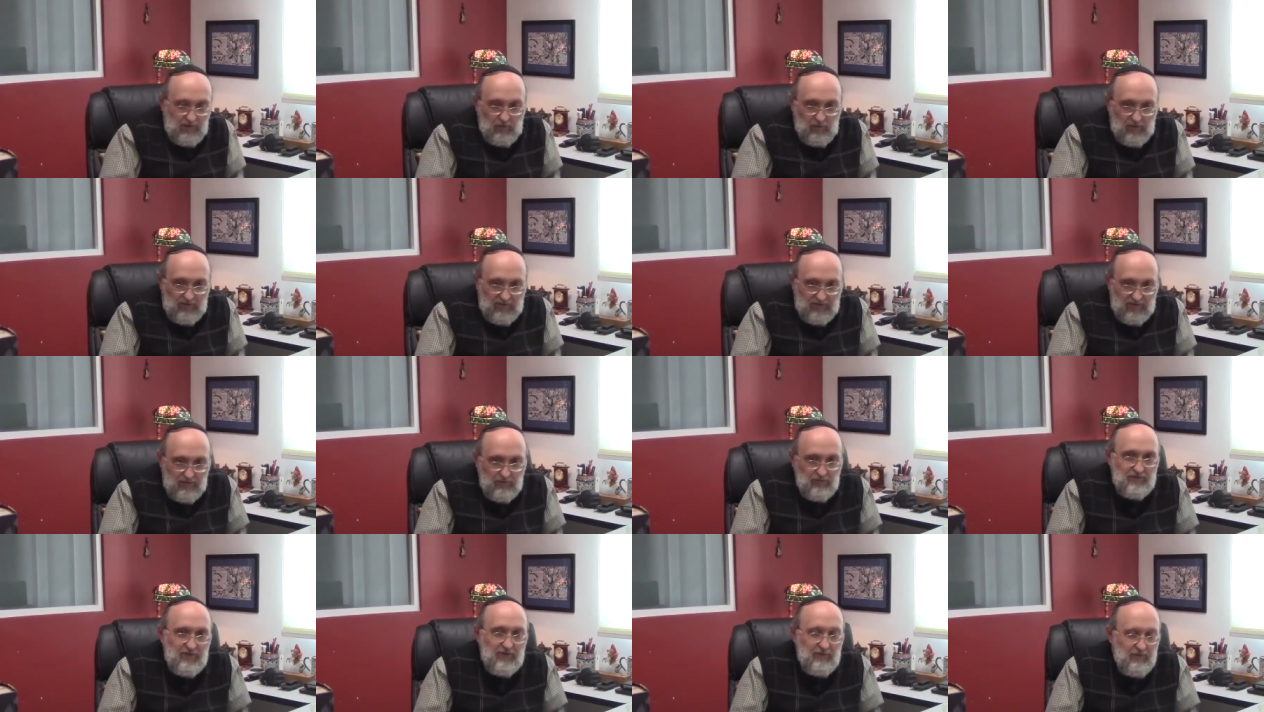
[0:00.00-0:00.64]
igual
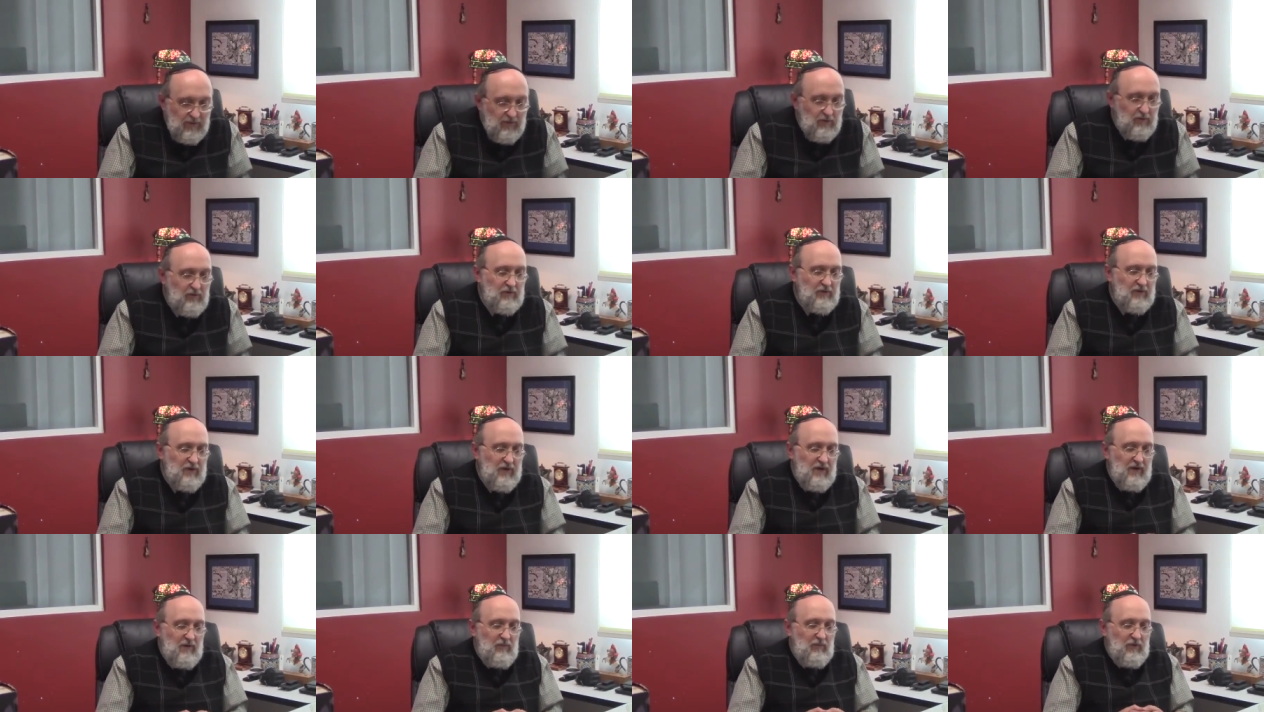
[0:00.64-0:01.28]
que un servidor,
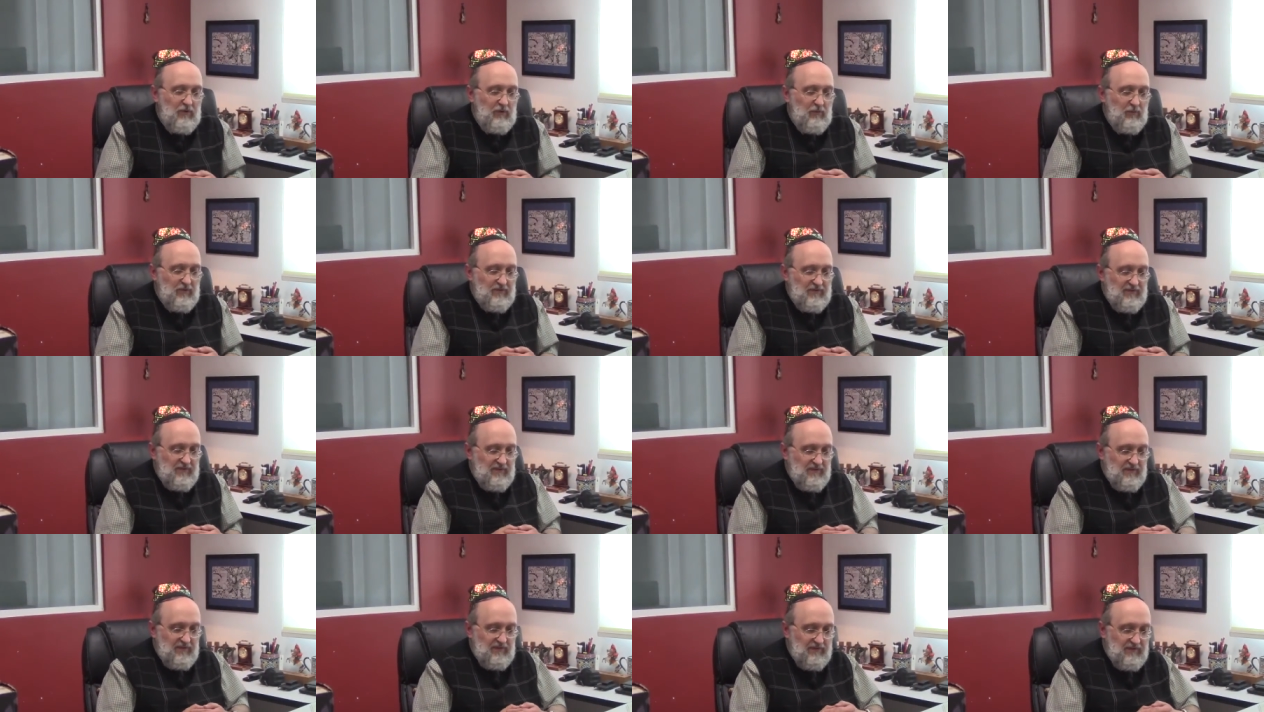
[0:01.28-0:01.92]
bueno,
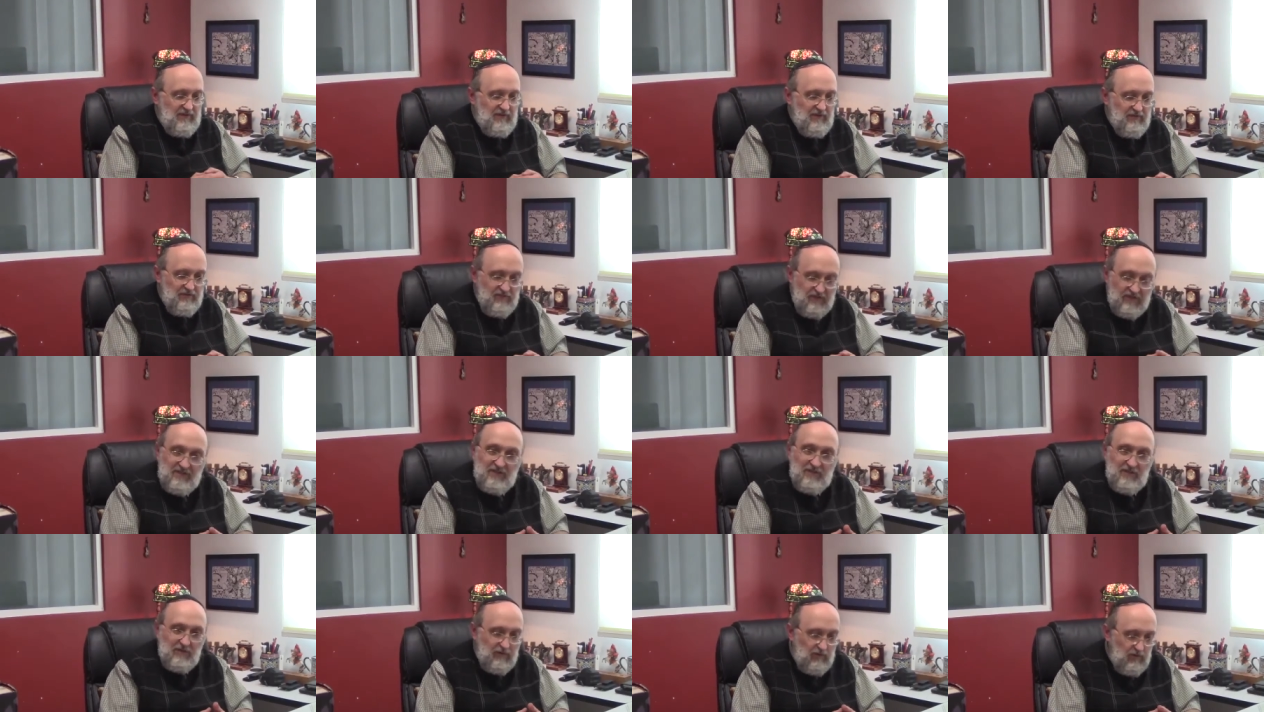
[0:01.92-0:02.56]
pues eh,
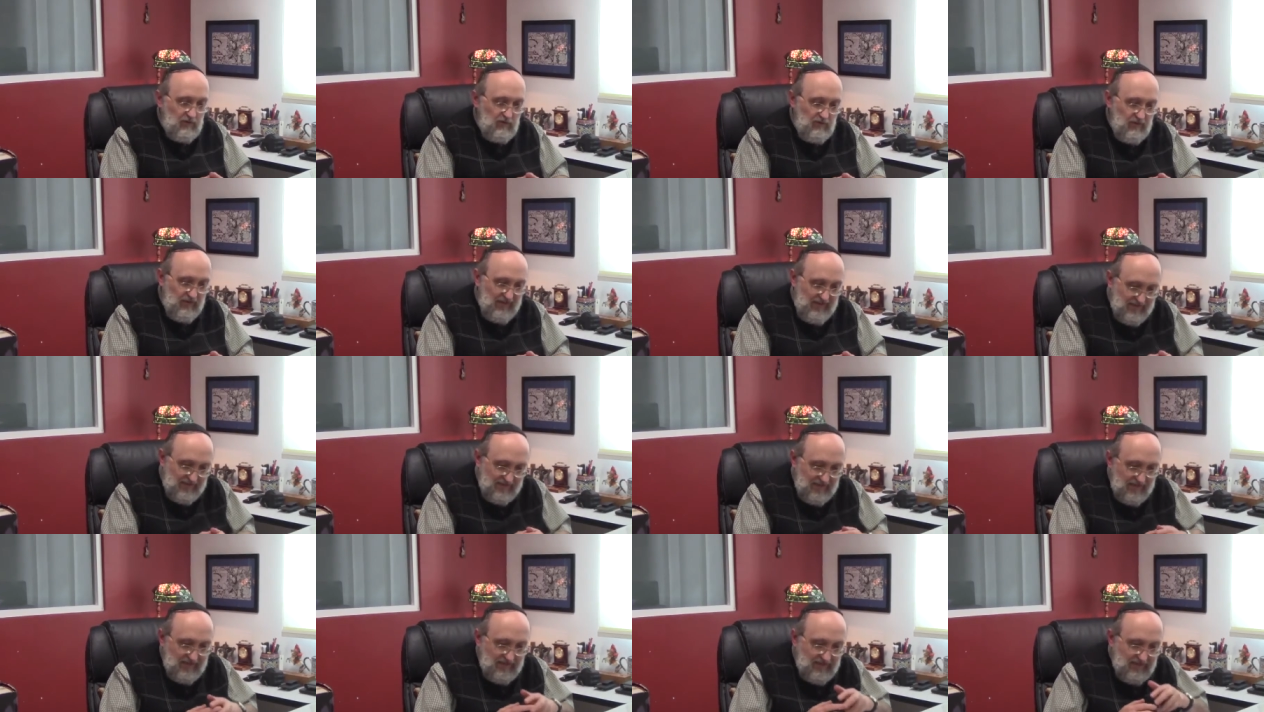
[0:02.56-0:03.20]
físico,
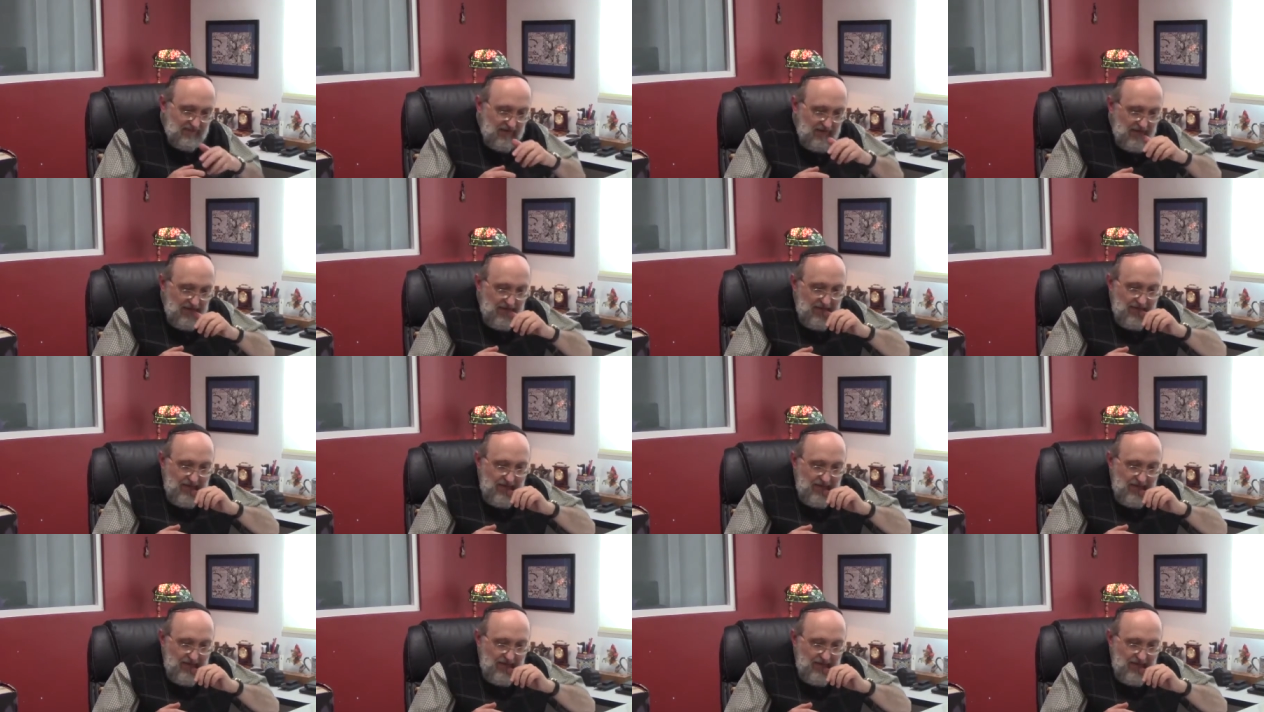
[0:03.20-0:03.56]
francés,